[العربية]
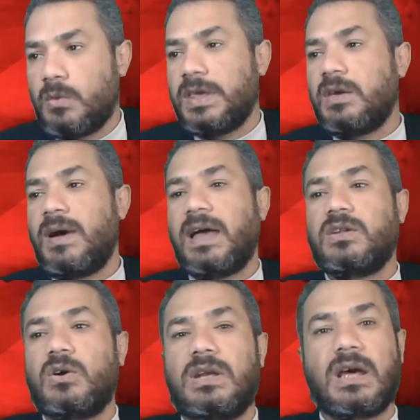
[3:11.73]
ويجي
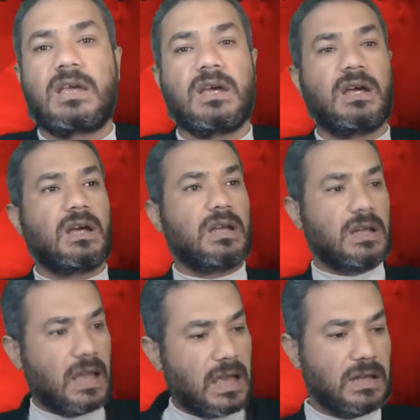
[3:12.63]
واحد يقول لك آه،
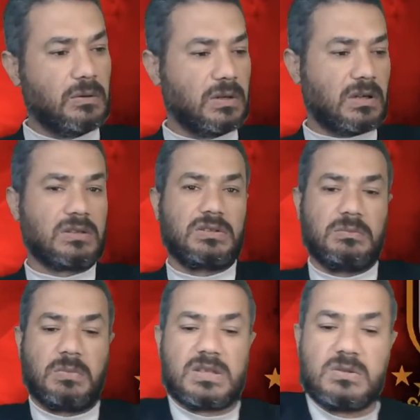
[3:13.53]
الاهلي
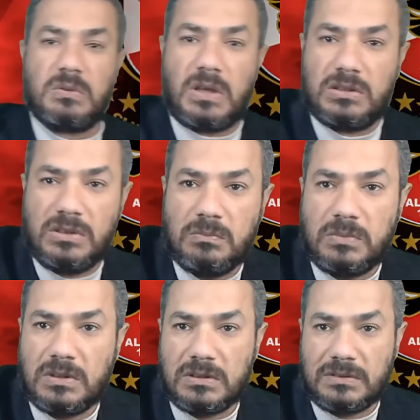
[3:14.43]
والخطيب بصل
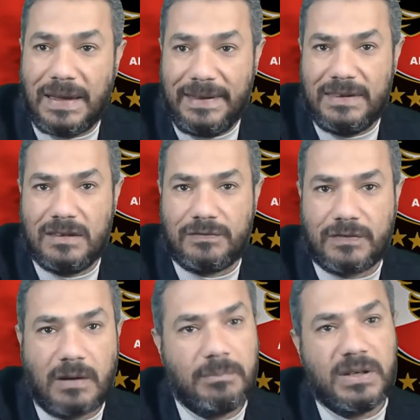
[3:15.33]
والخطيب
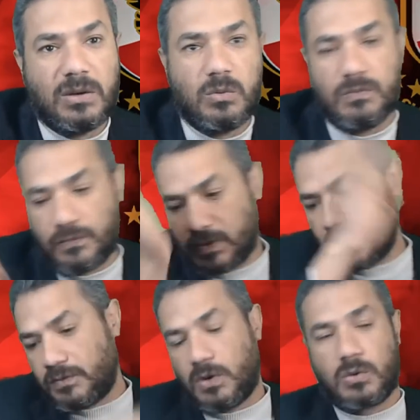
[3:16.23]
ضعيف ربنا يكون
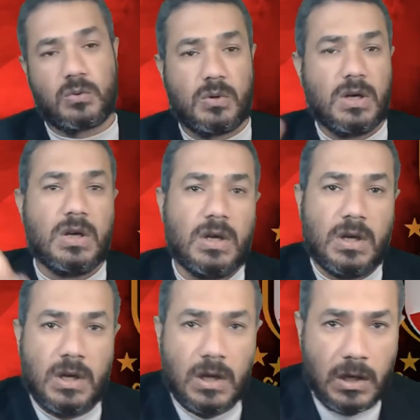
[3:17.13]
في عنكم
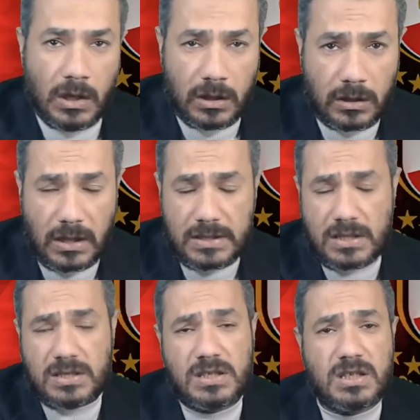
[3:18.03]

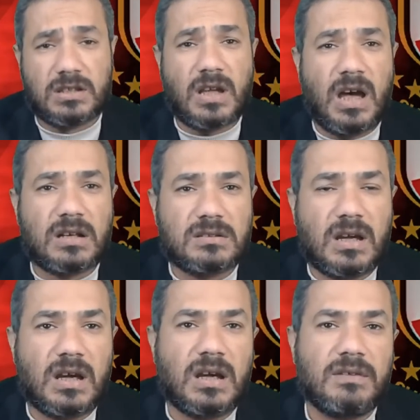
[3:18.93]
الرئيس السيسي
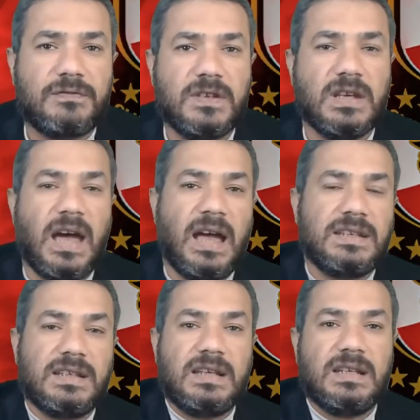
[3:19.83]
النهارده في
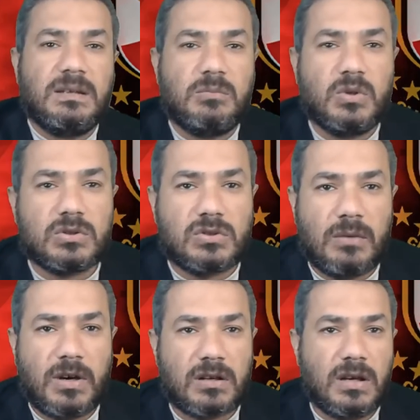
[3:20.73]
احد
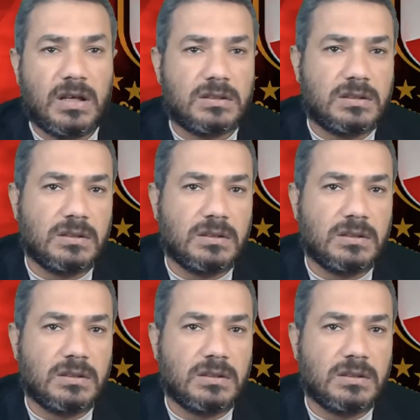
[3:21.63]
المؤتمرات